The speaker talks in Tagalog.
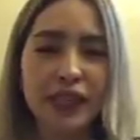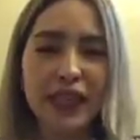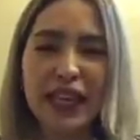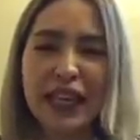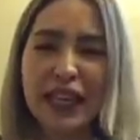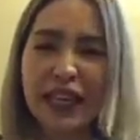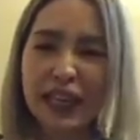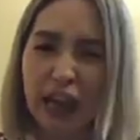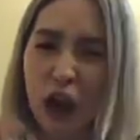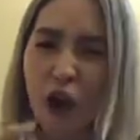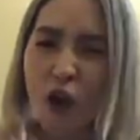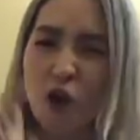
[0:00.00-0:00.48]

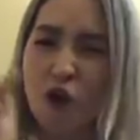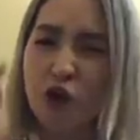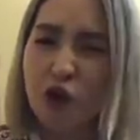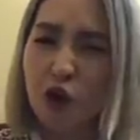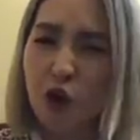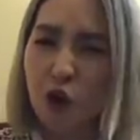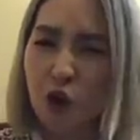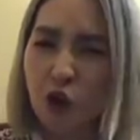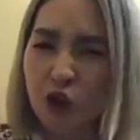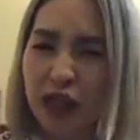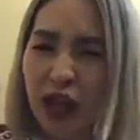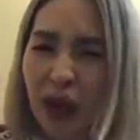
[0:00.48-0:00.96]
ikaw
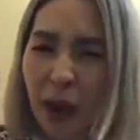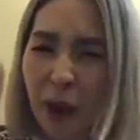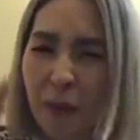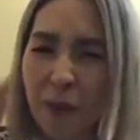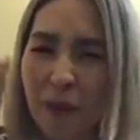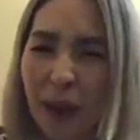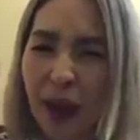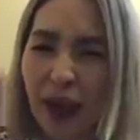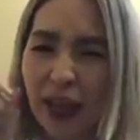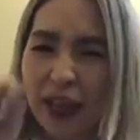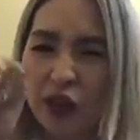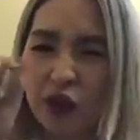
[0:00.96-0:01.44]
yung
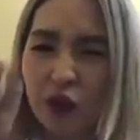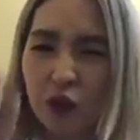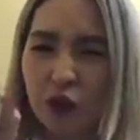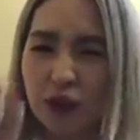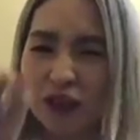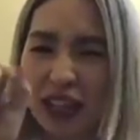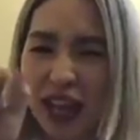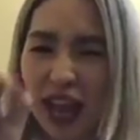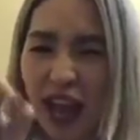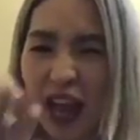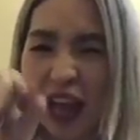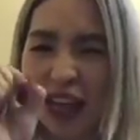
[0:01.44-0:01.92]
nagpainom
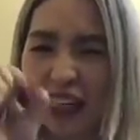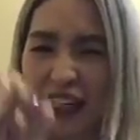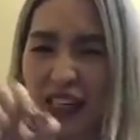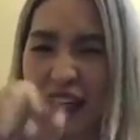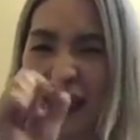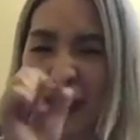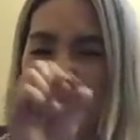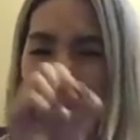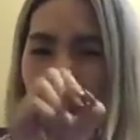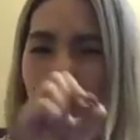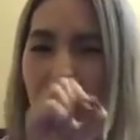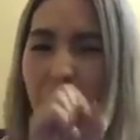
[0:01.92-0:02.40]
sa akin
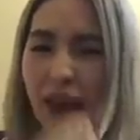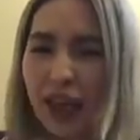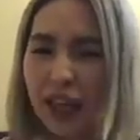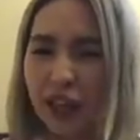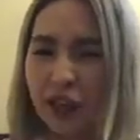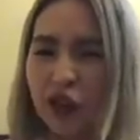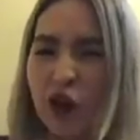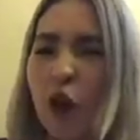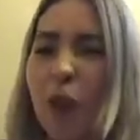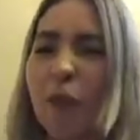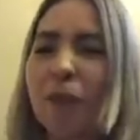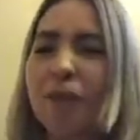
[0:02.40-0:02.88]
ng
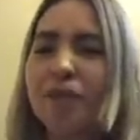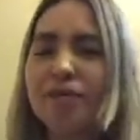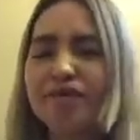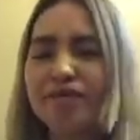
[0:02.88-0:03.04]
nagpainom.